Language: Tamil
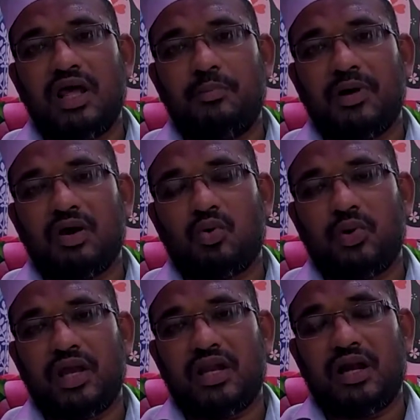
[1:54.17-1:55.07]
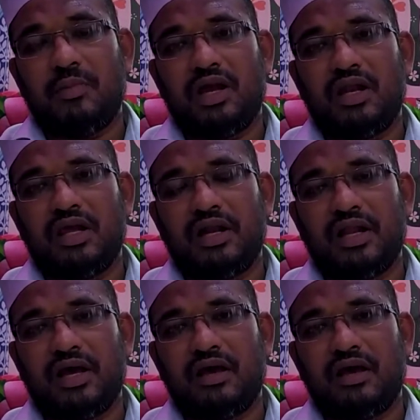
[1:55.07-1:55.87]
ஏற்படக்கூடிய நன்மைகள் என்ன